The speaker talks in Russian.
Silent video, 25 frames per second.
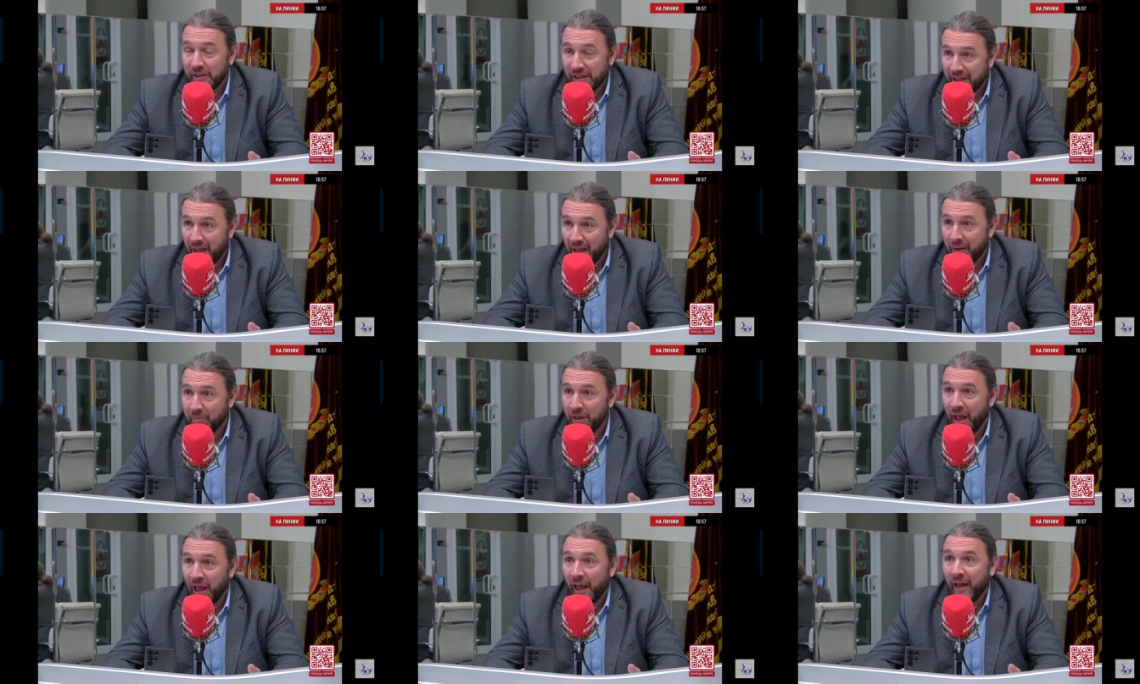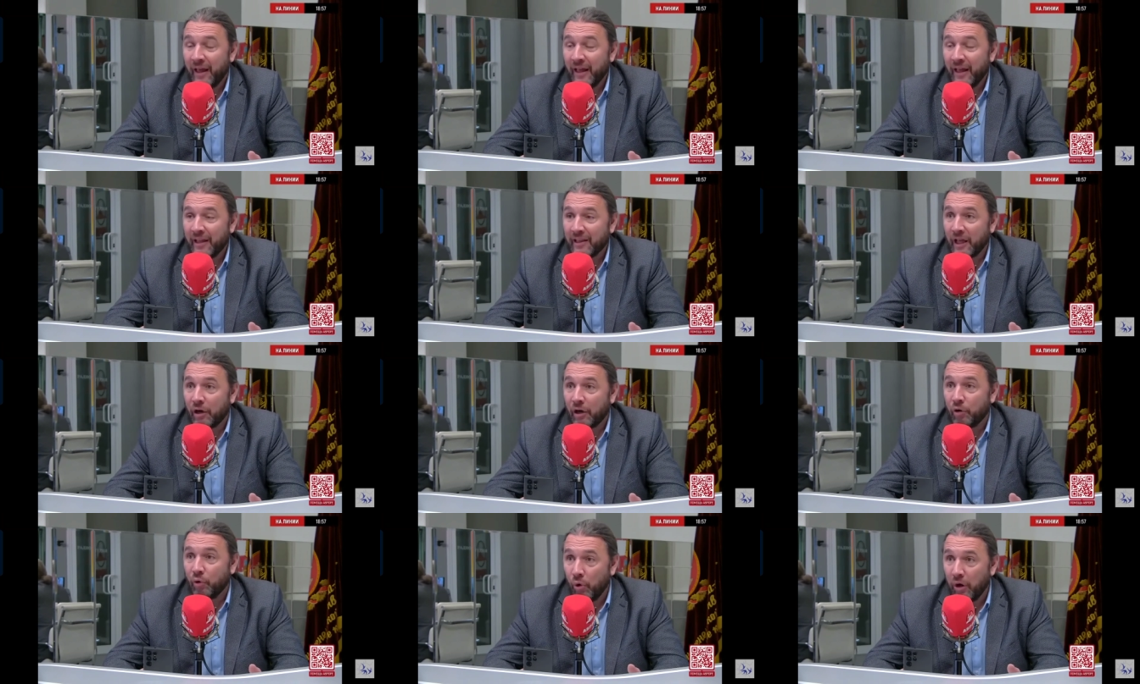И дай мне
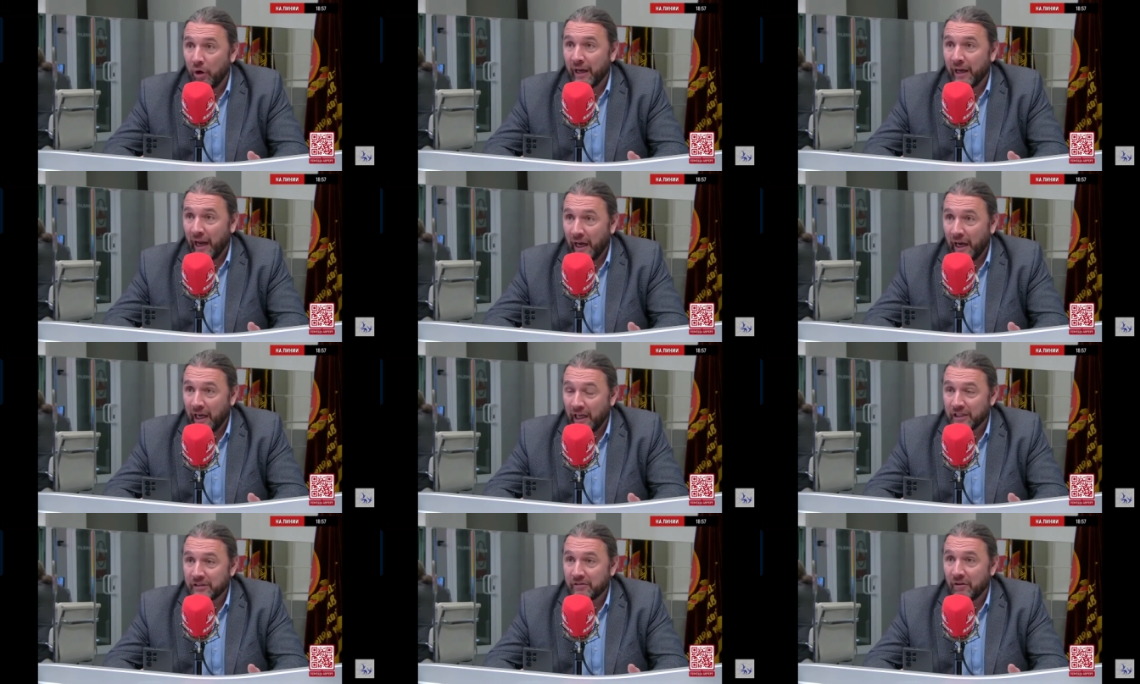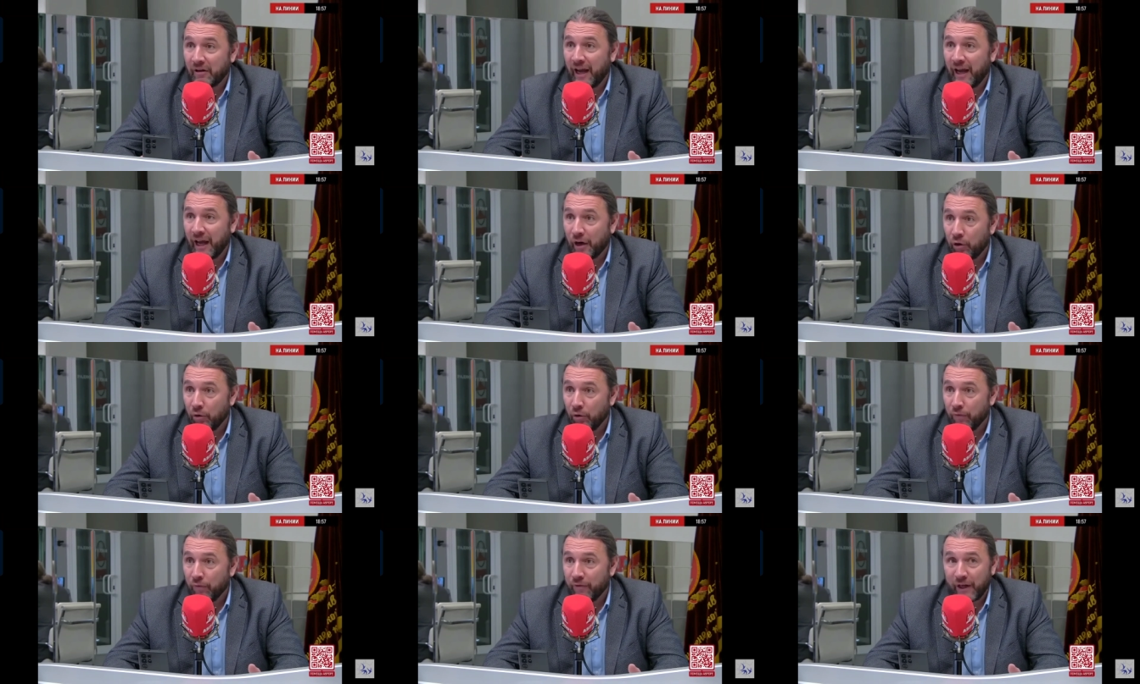такое количество
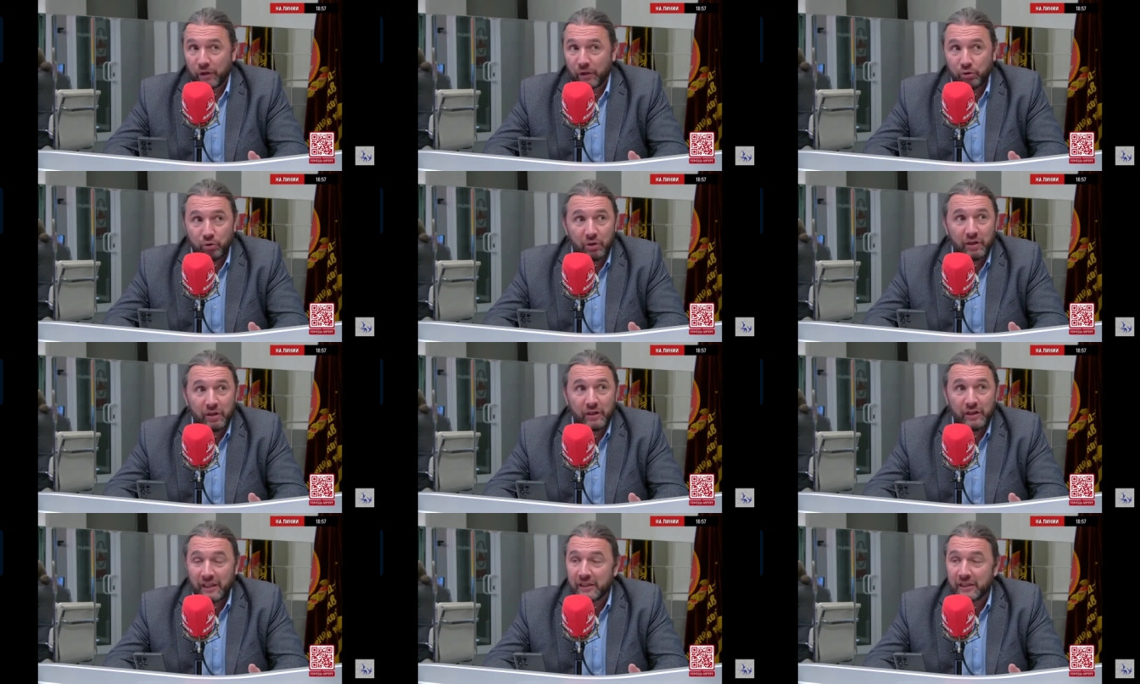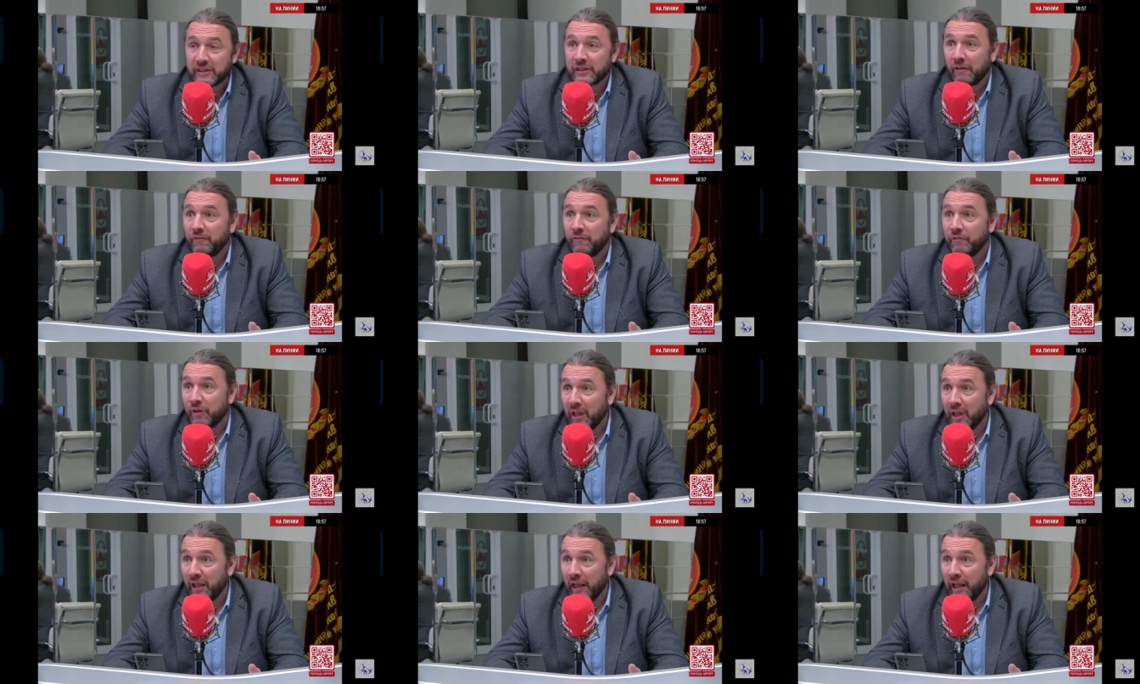коров, которые есть
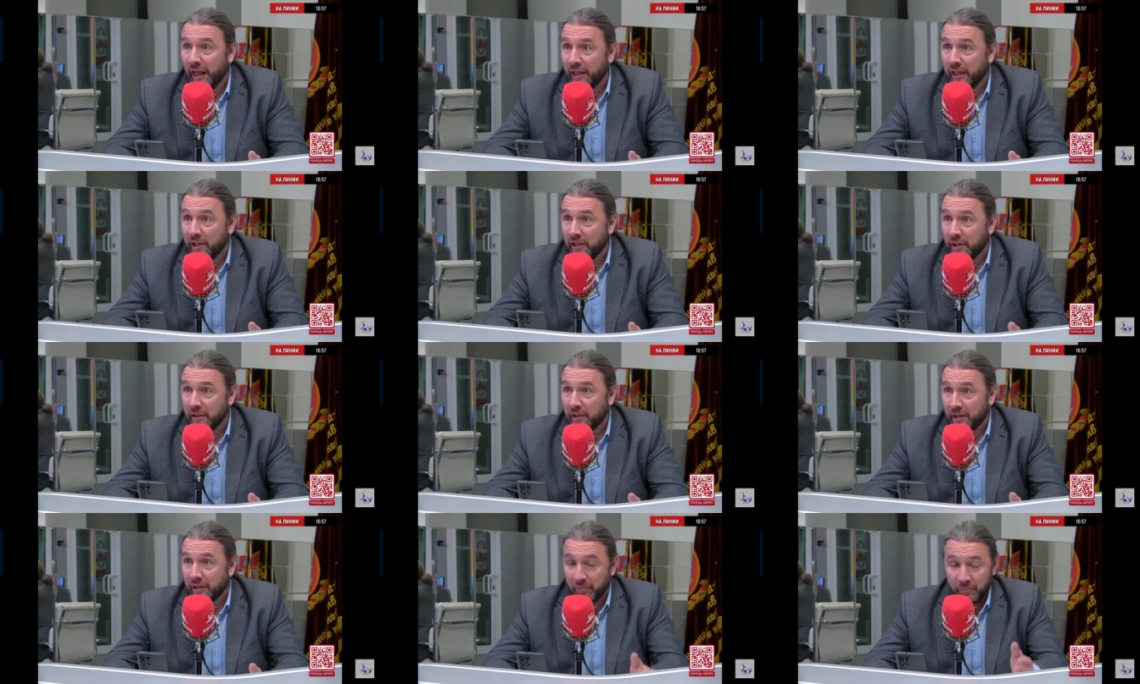там в Финляндии.